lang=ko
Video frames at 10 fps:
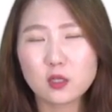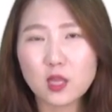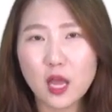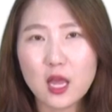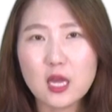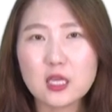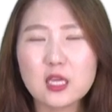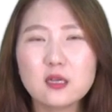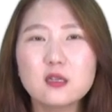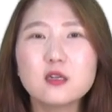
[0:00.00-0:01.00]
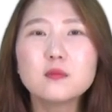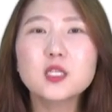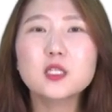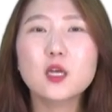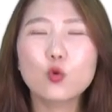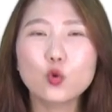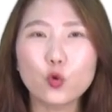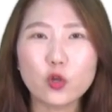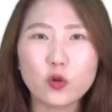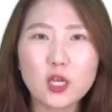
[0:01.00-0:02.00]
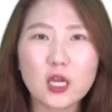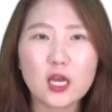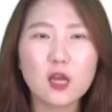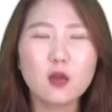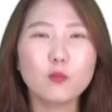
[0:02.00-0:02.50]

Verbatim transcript: 근데 이 그 음식 제공 용역이